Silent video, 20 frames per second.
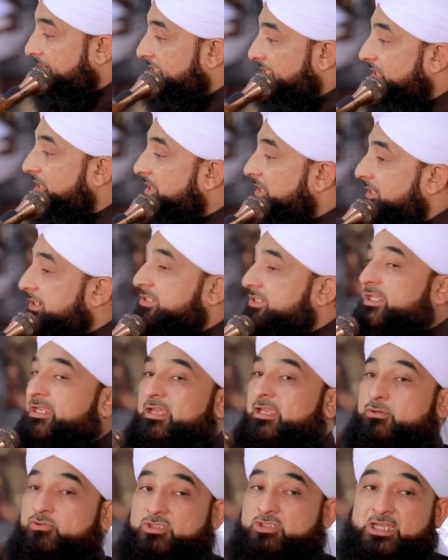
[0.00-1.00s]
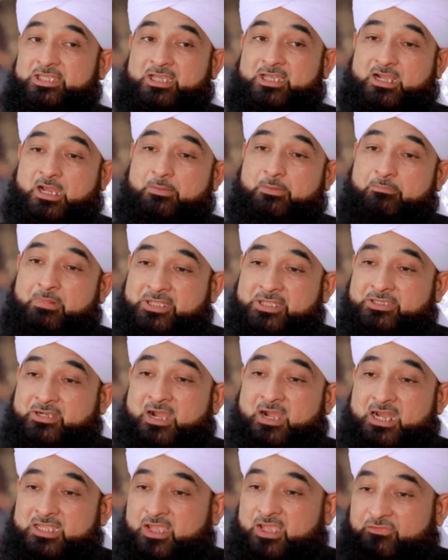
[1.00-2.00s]
अकबर इसीलिए कुरान का मन
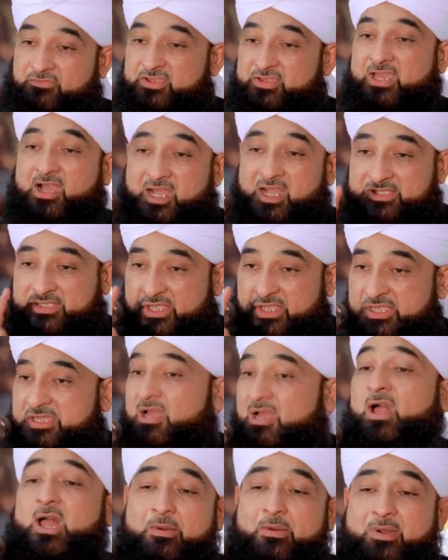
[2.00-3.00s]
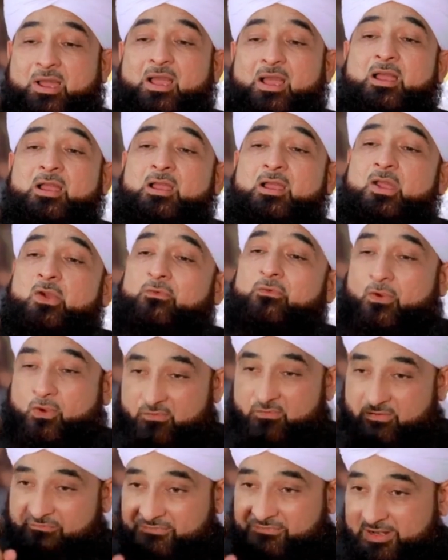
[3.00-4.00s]
काना फ़ी हाज ही आमा
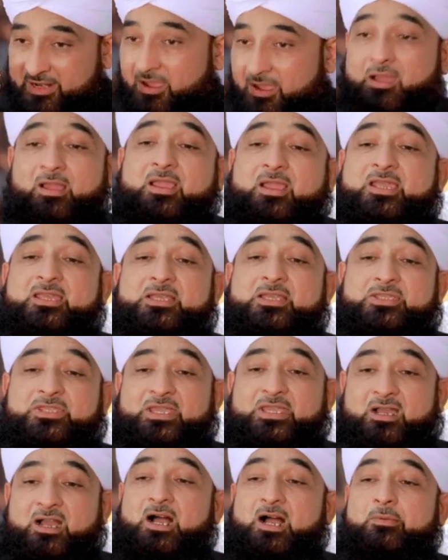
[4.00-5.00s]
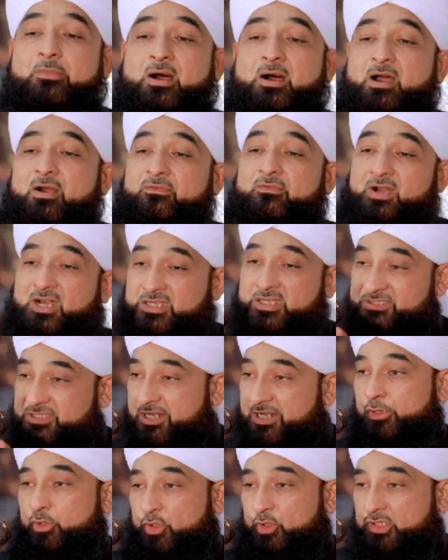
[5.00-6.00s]
फवा फिल आखिरत आमा व
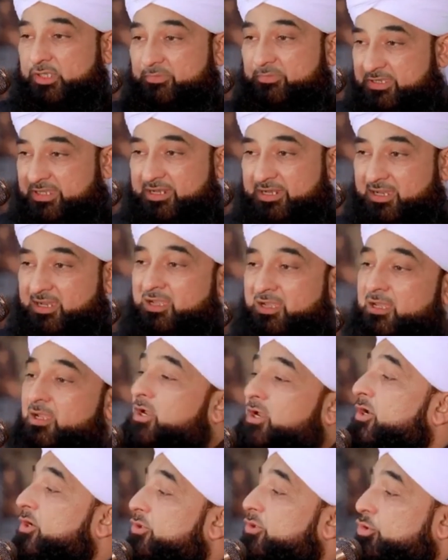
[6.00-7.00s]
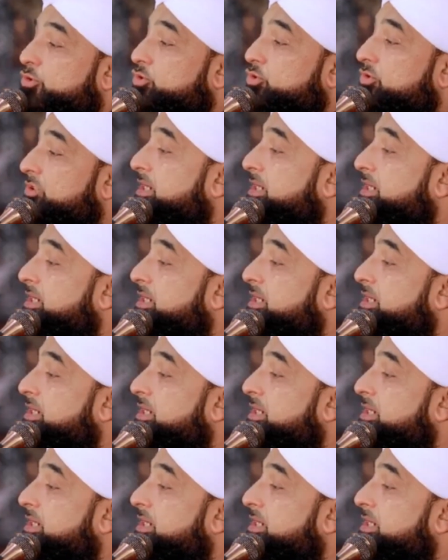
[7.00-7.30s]
अदल्लो सबीला जो